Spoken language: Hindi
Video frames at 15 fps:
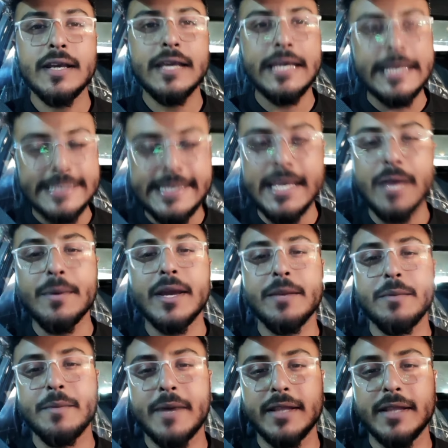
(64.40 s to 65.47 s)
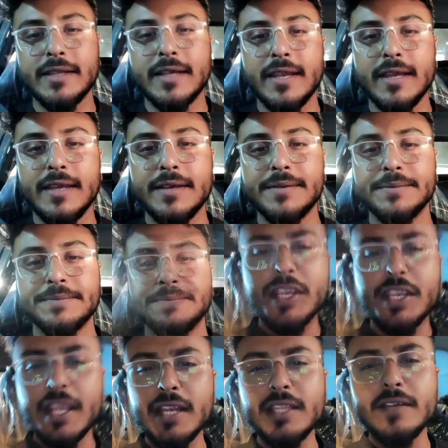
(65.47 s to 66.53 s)
इसी के बारे में बात करेंगे
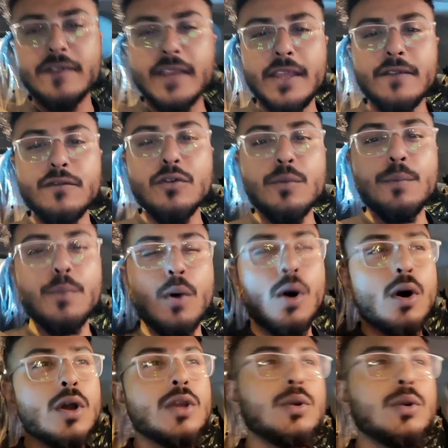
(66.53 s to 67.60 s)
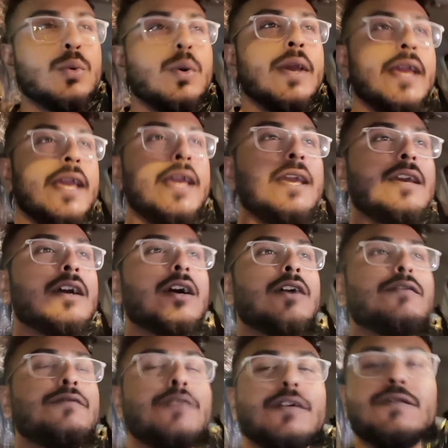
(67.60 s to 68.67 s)
शेखर धवन है वो बॉर्न हुए
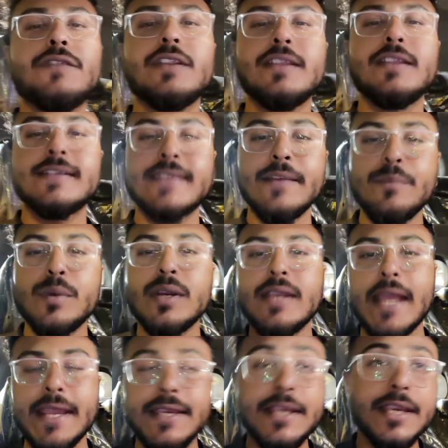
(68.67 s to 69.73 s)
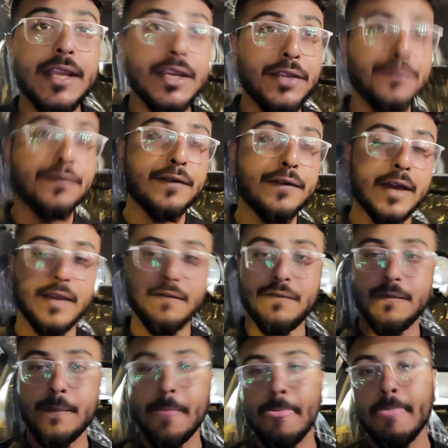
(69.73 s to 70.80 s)
फिफ्थ दिसंबर
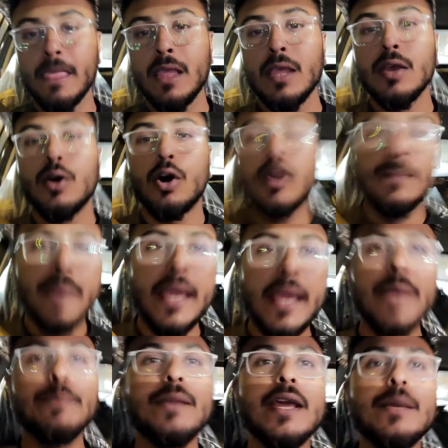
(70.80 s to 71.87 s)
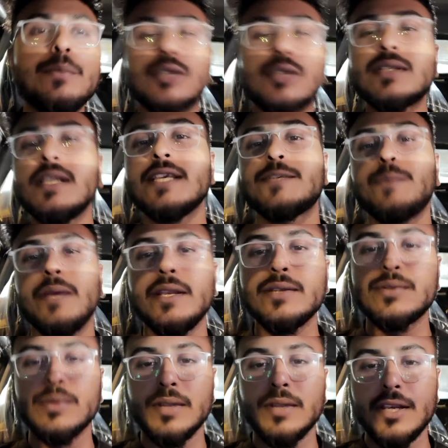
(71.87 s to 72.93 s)
1985 और मैं अपना एक पर्सनल
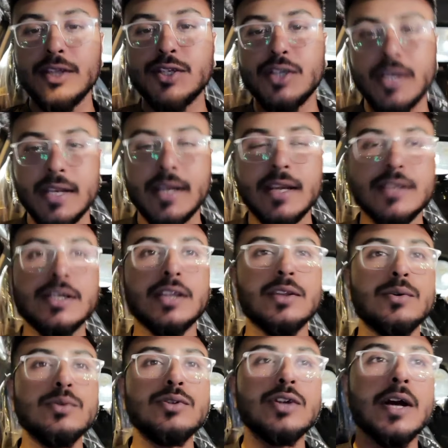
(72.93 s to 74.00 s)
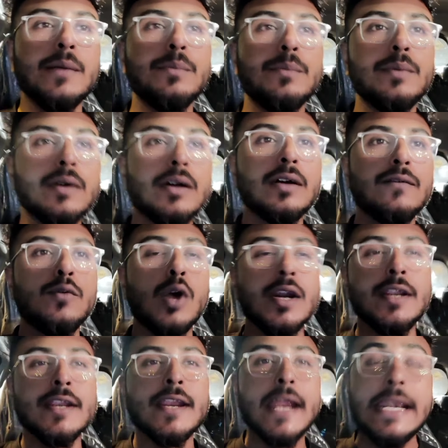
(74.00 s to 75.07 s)
एक्सपीरियंस उनके लिए शेयर करना चाहता हूँ जब वो
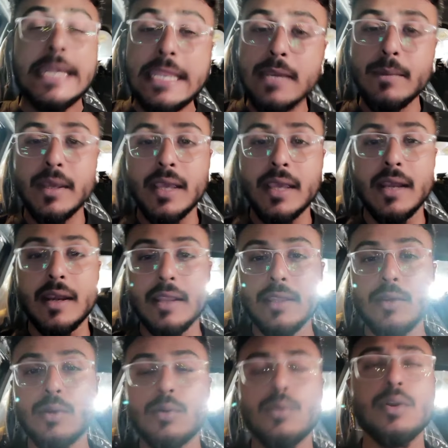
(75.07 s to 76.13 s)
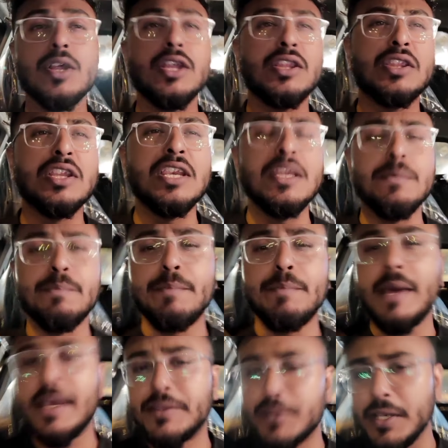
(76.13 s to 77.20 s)
अंडर 19 में खेल रहे थे और उन्होंने इतनी
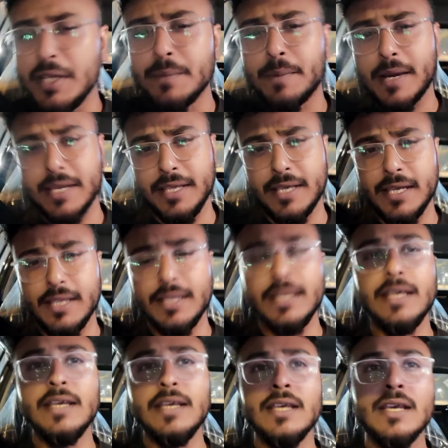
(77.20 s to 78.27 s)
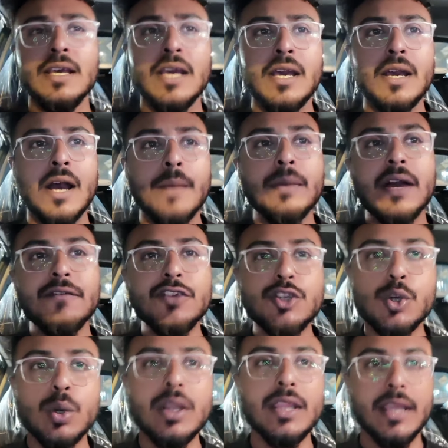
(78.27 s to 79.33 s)
बेहतरीन पारी खेली थी हम काफ़ी
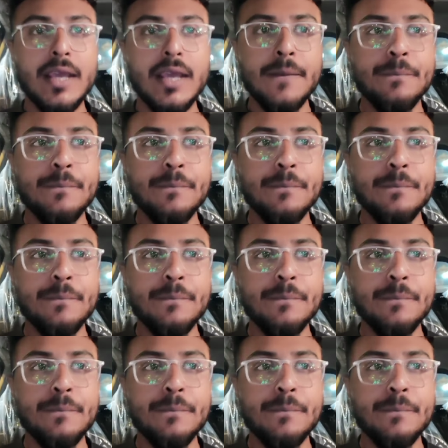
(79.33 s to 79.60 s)
छोटे थे